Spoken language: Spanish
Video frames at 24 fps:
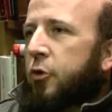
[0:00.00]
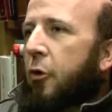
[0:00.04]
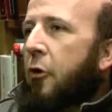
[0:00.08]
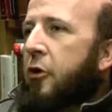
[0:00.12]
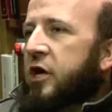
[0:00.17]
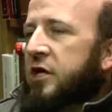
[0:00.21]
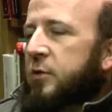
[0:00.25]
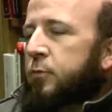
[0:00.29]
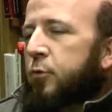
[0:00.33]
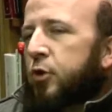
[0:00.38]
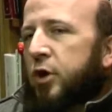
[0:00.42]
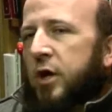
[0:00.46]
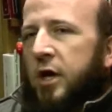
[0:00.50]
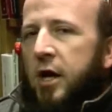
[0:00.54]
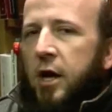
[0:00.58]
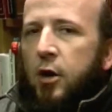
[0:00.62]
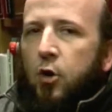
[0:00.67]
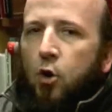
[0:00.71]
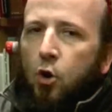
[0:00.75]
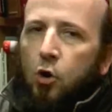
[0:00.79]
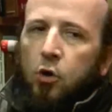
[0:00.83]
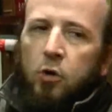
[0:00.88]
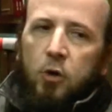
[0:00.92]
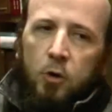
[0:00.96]
cosas por
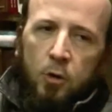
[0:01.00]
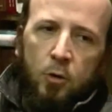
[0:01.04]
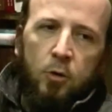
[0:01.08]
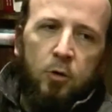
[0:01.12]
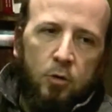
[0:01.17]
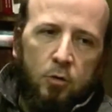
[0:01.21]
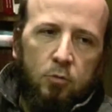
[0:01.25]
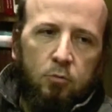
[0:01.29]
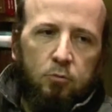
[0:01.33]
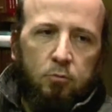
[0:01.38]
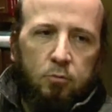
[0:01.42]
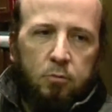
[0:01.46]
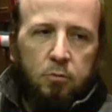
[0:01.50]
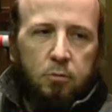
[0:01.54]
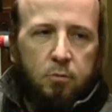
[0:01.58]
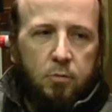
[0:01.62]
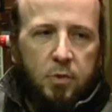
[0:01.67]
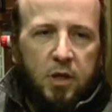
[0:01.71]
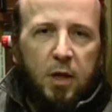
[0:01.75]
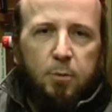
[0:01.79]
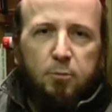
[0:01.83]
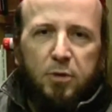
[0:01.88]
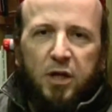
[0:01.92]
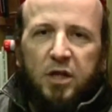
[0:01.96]
encargo,
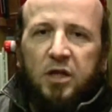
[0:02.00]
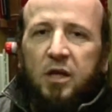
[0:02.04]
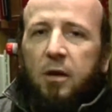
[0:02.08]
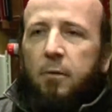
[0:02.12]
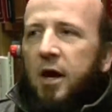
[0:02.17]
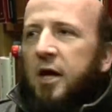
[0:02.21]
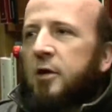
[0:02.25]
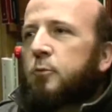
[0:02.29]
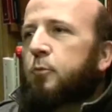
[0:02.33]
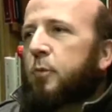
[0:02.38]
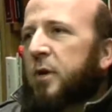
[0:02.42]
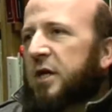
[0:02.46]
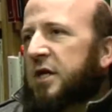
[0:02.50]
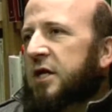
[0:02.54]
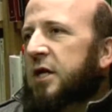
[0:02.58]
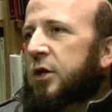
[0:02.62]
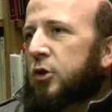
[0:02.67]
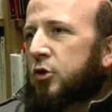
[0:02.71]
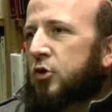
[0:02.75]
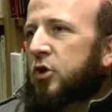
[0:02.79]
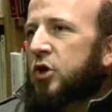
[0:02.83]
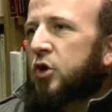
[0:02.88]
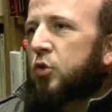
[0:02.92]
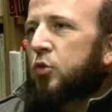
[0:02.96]
también trabajas
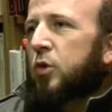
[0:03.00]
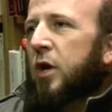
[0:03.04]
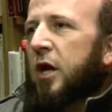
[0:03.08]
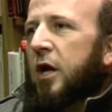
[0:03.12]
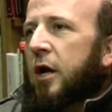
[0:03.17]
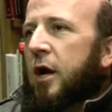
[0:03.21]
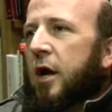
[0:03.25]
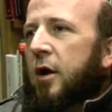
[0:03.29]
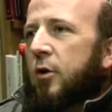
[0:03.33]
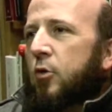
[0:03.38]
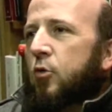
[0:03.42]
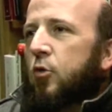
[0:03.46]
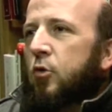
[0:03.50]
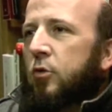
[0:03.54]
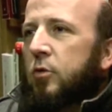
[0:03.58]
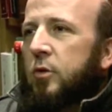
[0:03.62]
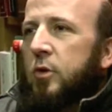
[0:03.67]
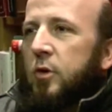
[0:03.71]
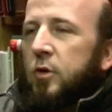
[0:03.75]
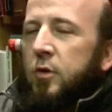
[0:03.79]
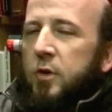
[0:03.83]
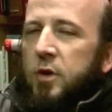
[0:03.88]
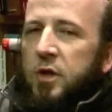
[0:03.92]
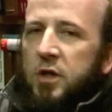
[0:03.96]
pensando que es un encargo.
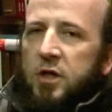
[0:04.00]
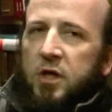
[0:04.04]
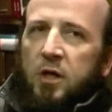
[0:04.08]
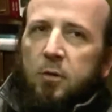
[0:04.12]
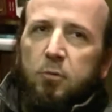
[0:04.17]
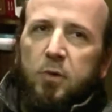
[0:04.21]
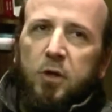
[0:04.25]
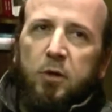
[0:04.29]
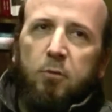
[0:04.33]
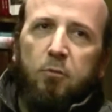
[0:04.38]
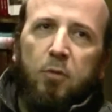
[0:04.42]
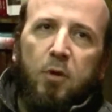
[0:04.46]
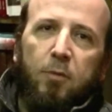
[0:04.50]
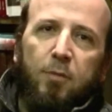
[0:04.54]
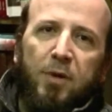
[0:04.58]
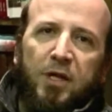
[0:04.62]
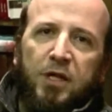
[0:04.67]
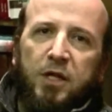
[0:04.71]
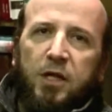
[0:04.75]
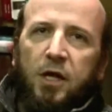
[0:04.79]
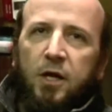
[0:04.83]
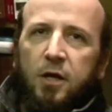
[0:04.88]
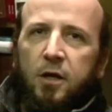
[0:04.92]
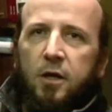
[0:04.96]
Quiero decir, si a mí me
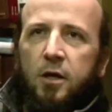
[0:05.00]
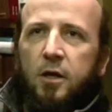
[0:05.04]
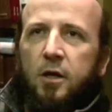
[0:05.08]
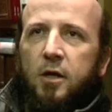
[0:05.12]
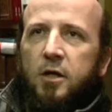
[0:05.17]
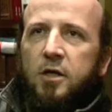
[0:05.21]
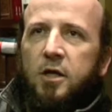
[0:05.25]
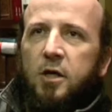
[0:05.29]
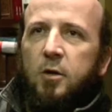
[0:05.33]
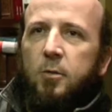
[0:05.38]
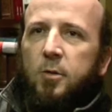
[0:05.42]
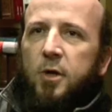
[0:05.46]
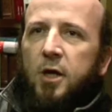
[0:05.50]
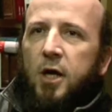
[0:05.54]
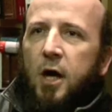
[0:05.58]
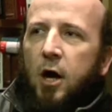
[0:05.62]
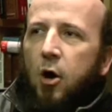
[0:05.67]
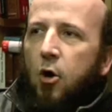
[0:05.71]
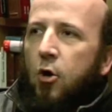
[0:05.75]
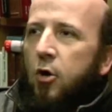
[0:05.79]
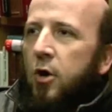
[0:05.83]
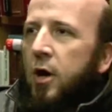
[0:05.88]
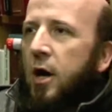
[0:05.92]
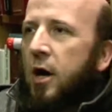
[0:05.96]
mandan escribir
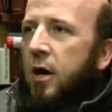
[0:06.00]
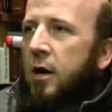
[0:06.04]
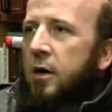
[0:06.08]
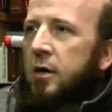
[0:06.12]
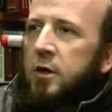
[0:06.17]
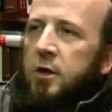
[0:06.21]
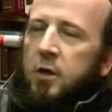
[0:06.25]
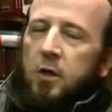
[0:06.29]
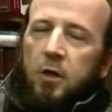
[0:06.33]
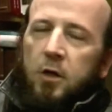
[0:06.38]
ahora,